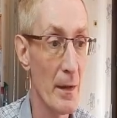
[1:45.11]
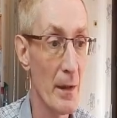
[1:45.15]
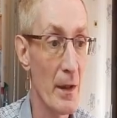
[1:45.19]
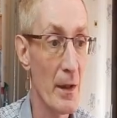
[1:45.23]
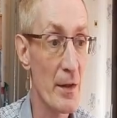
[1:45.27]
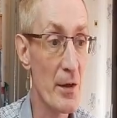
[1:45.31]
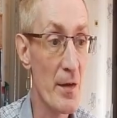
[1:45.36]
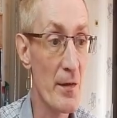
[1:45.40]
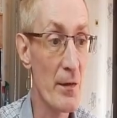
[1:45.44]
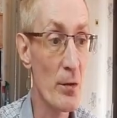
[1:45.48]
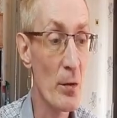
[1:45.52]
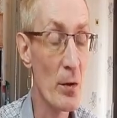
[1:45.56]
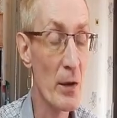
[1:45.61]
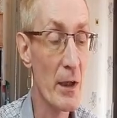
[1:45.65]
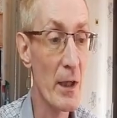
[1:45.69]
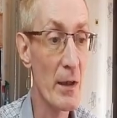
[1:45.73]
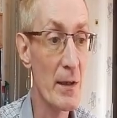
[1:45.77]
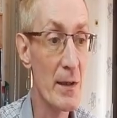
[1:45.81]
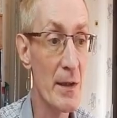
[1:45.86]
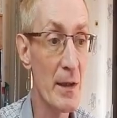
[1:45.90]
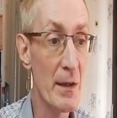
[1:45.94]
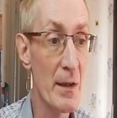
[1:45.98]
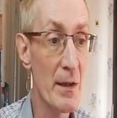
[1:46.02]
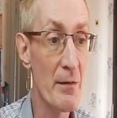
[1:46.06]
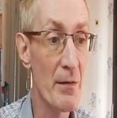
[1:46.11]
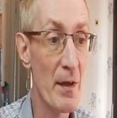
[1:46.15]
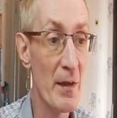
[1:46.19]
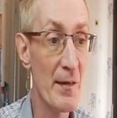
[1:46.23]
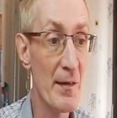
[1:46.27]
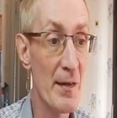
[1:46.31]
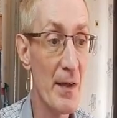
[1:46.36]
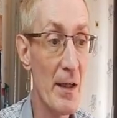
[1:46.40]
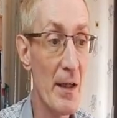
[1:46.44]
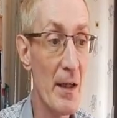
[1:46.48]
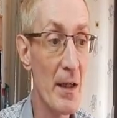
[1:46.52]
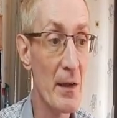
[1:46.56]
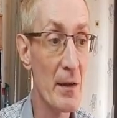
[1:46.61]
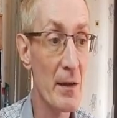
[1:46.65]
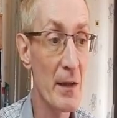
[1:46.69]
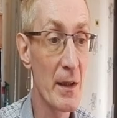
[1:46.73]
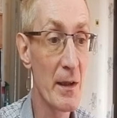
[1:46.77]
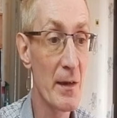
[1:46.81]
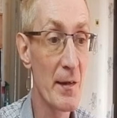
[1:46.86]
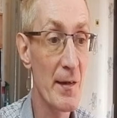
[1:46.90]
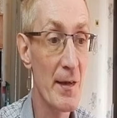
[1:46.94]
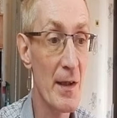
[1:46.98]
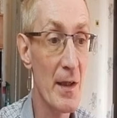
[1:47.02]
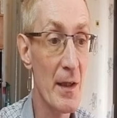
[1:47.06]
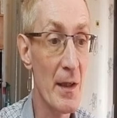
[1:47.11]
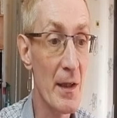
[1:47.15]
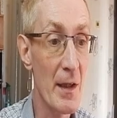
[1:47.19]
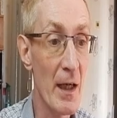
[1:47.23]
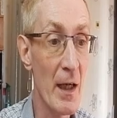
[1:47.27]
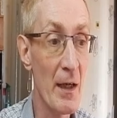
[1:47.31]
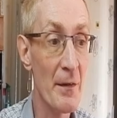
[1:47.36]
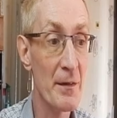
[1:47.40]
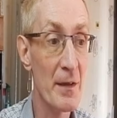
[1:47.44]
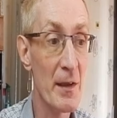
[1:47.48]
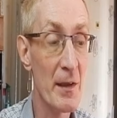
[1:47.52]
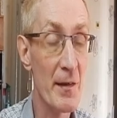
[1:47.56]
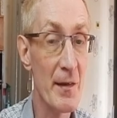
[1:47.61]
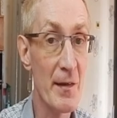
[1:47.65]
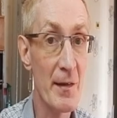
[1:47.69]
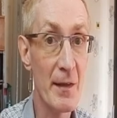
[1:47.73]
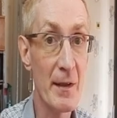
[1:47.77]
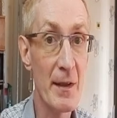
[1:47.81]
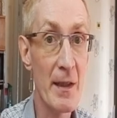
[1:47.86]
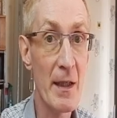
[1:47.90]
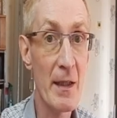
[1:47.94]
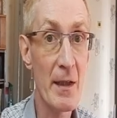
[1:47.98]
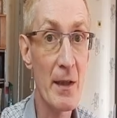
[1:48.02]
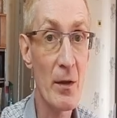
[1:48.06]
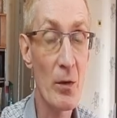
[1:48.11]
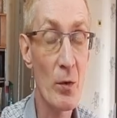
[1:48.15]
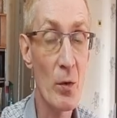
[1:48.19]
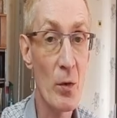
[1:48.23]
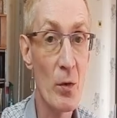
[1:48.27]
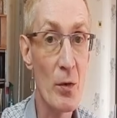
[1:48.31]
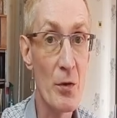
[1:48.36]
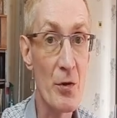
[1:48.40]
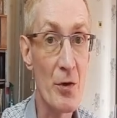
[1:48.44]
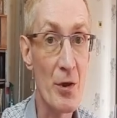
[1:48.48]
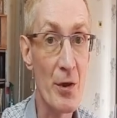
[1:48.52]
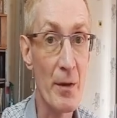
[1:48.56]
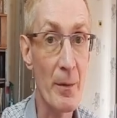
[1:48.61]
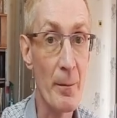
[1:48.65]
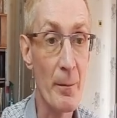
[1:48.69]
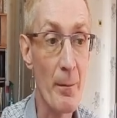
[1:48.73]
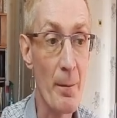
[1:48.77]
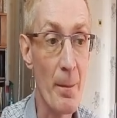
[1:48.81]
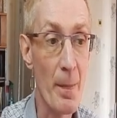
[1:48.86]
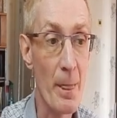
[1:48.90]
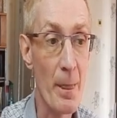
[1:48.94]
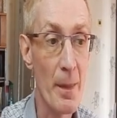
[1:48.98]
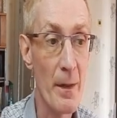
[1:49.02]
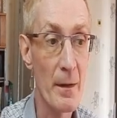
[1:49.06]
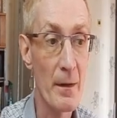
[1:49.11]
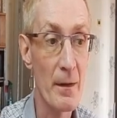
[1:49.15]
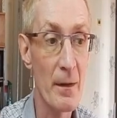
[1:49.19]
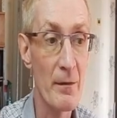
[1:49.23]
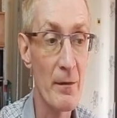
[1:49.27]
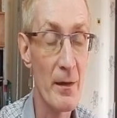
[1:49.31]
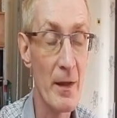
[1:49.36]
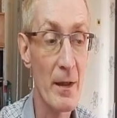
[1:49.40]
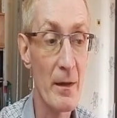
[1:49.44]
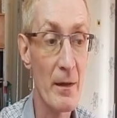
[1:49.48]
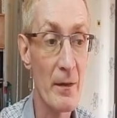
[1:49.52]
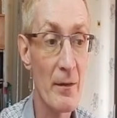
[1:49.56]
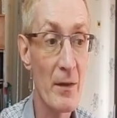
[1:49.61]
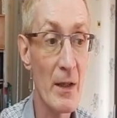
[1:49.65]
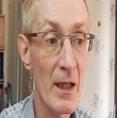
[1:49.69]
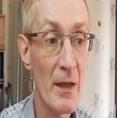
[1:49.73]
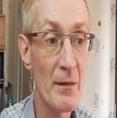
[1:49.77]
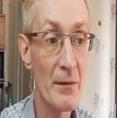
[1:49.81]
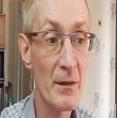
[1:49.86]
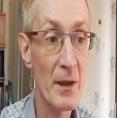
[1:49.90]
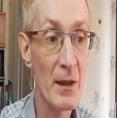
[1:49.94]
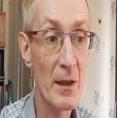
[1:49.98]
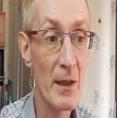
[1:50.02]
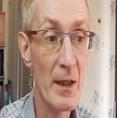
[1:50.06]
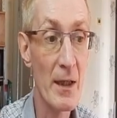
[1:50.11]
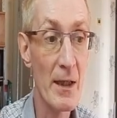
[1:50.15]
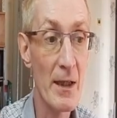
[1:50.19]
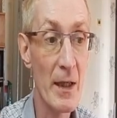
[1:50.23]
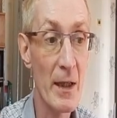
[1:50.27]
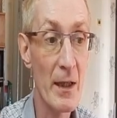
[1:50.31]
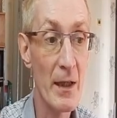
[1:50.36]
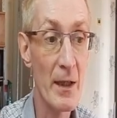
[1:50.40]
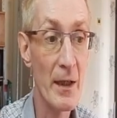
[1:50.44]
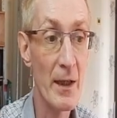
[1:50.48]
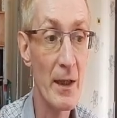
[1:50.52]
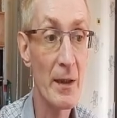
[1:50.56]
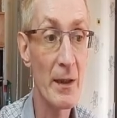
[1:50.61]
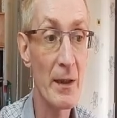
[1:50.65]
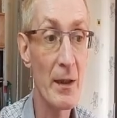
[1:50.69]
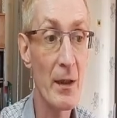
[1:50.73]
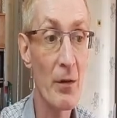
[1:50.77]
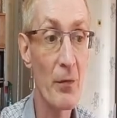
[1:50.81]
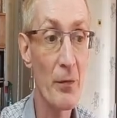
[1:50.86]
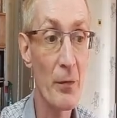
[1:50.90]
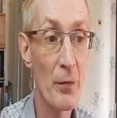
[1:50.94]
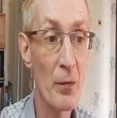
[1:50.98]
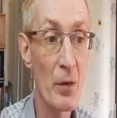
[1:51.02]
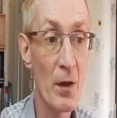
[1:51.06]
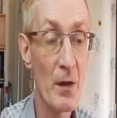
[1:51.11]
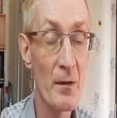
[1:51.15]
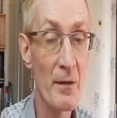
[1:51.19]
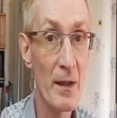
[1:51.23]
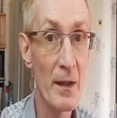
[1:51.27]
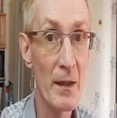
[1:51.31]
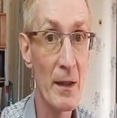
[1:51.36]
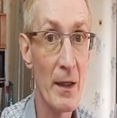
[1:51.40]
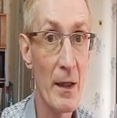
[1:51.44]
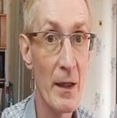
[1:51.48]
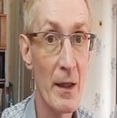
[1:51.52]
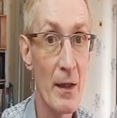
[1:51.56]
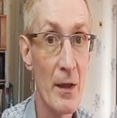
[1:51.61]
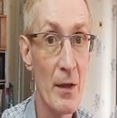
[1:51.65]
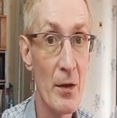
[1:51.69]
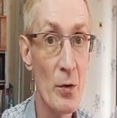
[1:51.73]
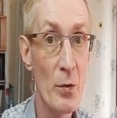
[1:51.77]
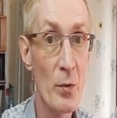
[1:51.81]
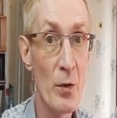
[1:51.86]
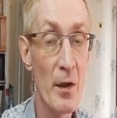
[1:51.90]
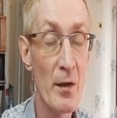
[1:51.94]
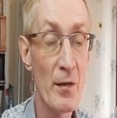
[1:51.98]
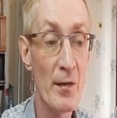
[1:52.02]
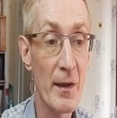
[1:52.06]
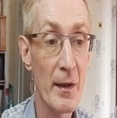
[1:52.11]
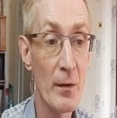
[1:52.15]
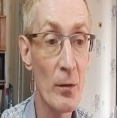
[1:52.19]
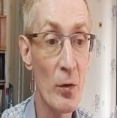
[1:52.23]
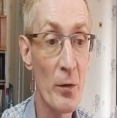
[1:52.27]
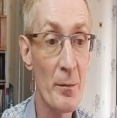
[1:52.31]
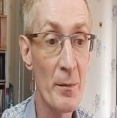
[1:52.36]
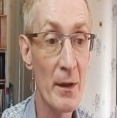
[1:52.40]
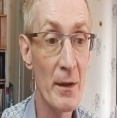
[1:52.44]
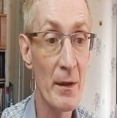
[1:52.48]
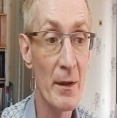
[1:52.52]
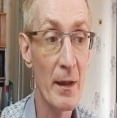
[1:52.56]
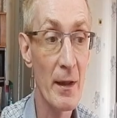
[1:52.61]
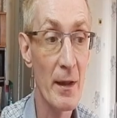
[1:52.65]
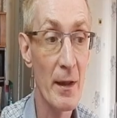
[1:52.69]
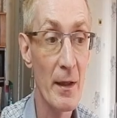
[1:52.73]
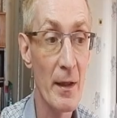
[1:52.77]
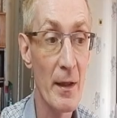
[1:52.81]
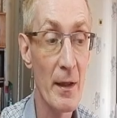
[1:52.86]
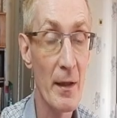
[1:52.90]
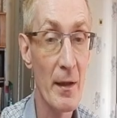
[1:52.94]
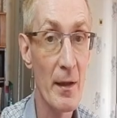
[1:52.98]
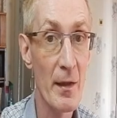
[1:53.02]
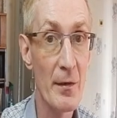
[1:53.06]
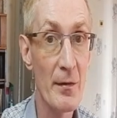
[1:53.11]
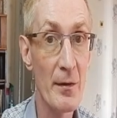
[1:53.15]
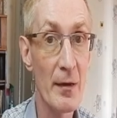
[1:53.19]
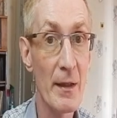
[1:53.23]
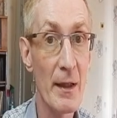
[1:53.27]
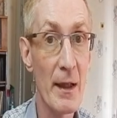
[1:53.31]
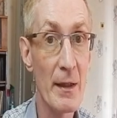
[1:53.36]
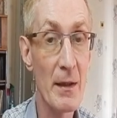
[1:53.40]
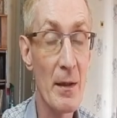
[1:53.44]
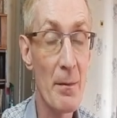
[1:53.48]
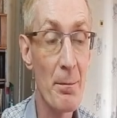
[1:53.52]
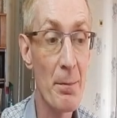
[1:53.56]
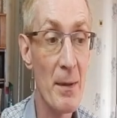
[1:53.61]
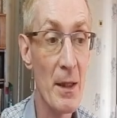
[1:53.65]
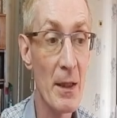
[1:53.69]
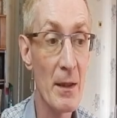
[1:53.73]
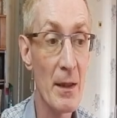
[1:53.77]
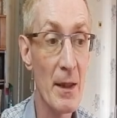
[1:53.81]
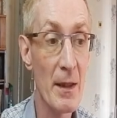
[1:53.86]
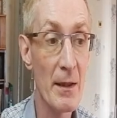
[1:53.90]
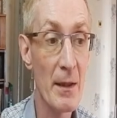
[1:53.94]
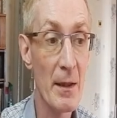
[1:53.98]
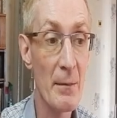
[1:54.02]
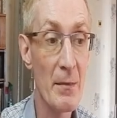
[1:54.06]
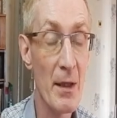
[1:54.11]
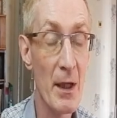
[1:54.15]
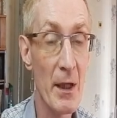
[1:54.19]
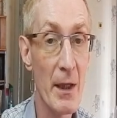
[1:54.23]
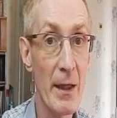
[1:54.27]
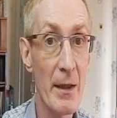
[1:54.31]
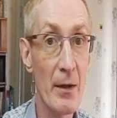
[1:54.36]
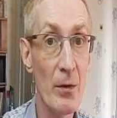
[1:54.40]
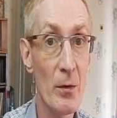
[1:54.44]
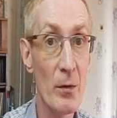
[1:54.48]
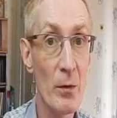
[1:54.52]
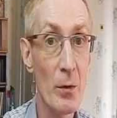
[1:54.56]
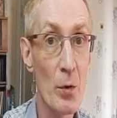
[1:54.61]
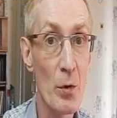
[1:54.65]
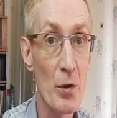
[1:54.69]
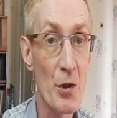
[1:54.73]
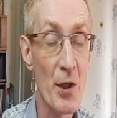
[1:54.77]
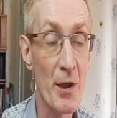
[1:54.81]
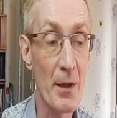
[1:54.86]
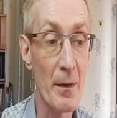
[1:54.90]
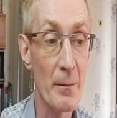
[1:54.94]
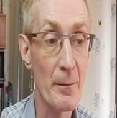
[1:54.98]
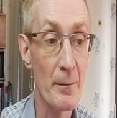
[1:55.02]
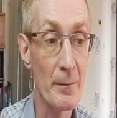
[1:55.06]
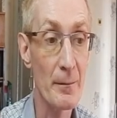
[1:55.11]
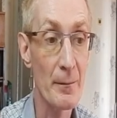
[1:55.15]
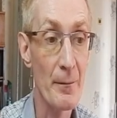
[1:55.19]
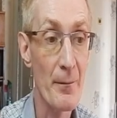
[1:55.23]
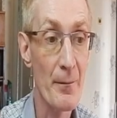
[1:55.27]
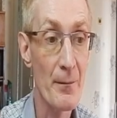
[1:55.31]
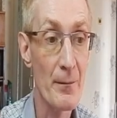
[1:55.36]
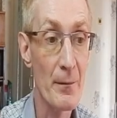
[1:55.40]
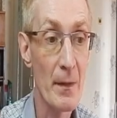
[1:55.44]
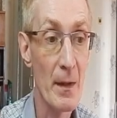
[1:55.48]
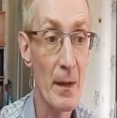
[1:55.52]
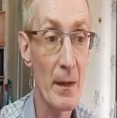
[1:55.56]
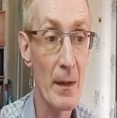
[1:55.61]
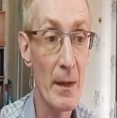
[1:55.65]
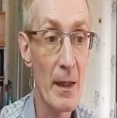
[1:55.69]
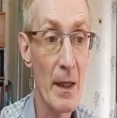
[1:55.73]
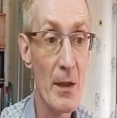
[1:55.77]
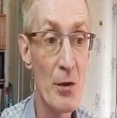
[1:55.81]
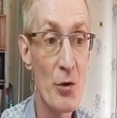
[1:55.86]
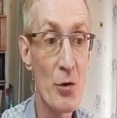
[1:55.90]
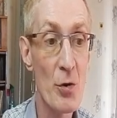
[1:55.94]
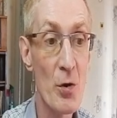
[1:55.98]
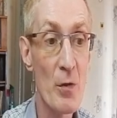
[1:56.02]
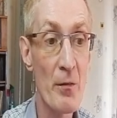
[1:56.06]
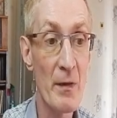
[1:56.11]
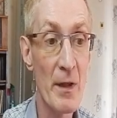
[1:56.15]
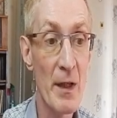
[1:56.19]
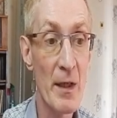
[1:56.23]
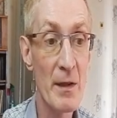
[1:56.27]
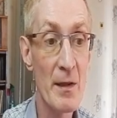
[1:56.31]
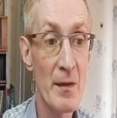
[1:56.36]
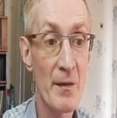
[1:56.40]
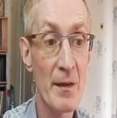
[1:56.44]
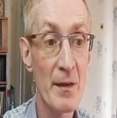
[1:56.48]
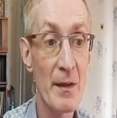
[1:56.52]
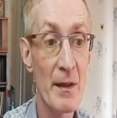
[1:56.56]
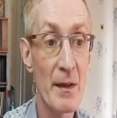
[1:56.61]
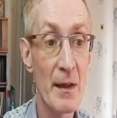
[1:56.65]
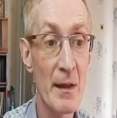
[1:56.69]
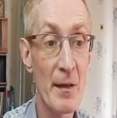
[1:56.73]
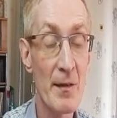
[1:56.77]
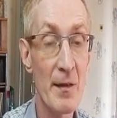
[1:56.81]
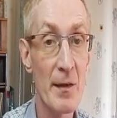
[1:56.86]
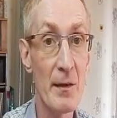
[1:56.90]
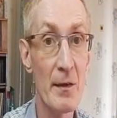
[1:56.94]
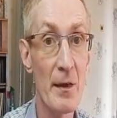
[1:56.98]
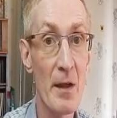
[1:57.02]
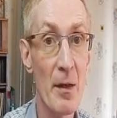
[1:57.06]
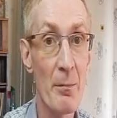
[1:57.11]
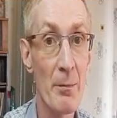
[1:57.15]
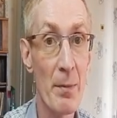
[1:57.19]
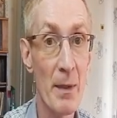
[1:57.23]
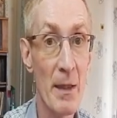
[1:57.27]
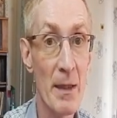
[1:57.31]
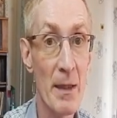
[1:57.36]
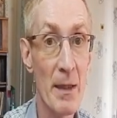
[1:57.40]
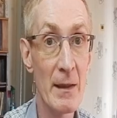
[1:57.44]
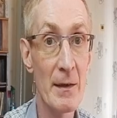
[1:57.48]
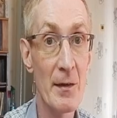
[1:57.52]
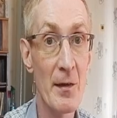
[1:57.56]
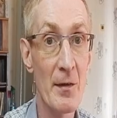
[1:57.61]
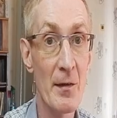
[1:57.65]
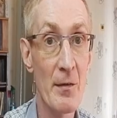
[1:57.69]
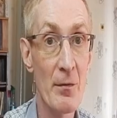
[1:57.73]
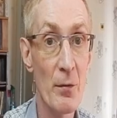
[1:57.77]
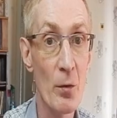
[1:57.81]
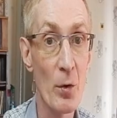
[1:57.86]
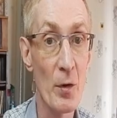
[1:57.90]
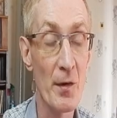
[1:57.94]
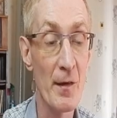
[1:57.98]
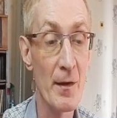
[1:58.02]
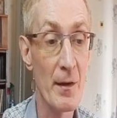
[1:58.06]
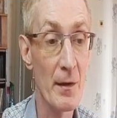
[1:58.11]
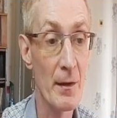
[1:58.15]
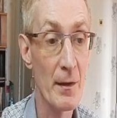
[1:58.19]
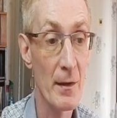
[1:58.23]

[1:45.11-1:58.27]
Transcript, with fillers: Режиссер картины Василий Ордынский, автор сценария он же. В главных ролях Ирина Алферова, Юрий Соломин, Светлана Пенкина, Михаил Ножкин. А еще в ленте занята целая плеяда звезд.